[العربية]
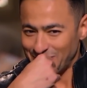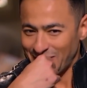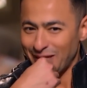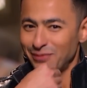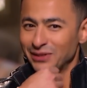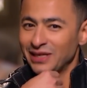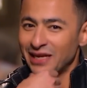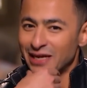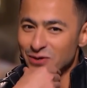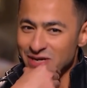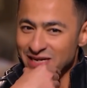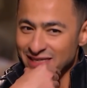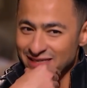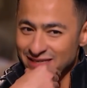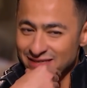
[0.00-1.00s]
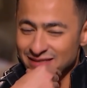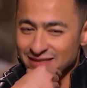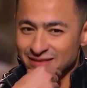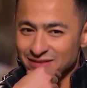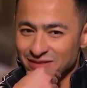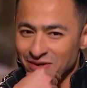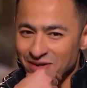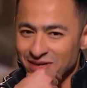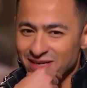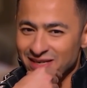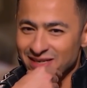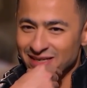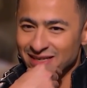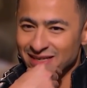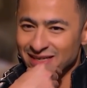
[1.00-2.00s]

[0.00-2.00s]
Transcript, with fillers: محمد الخواجه ده ده راجل